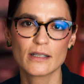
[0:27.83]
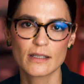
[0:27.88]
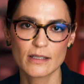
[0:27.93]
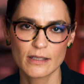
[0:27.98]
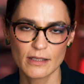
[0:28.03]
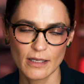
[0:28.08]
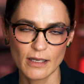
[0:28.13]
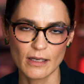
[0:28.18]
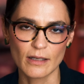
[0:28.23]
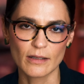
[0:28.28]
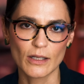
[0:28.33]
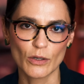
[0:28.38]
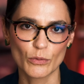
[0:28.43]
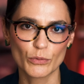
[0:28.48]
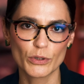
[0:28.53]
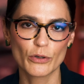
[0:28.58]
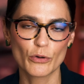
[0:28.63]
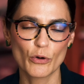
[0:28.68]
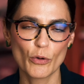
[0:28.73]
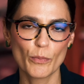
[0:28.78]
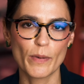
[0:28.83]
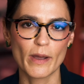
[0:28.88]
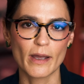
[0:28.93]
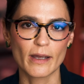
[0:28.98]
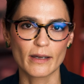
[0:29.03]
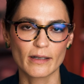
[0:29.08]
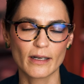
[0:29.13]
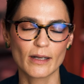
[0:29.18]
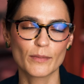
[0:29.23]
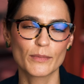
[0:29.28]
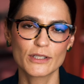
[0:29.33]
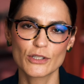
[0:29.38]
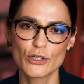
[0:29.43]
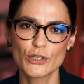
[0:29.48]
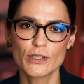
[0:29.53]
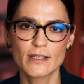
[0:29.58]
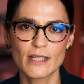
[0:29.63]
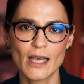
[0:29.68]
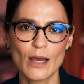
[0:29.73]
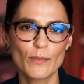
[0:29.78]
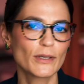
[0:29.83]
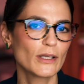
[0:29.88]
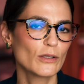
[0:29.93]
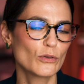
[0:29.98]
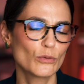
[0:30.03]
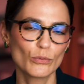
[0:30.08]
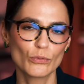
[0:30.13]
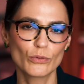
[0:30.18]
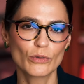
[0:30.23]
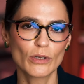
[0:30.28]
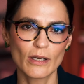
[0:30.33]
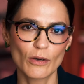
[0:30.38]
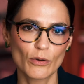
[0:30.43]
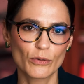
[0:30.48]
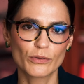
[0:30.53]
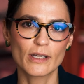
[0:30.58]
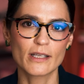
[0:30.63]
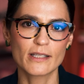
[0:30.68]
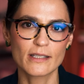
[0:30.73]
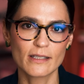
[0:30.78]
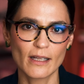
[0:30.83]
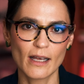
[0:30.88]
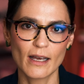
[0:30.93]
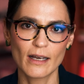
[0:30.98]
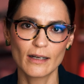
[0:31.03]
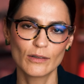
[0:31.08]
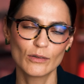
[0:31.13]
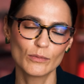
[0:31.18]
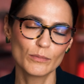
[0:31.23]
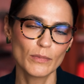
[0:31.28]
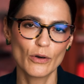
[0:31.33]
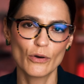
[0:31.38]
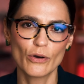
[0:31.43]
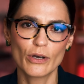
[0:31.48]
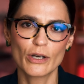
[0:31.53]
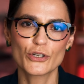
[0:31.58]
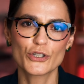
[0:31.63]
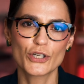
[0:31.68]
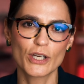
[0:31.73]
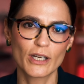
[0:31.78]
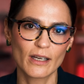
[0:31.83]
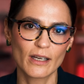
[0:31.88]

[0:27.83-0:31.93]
Sim, na União Europeia, né? Mas a gente sabe que tudo que acontece lá, uma hora chega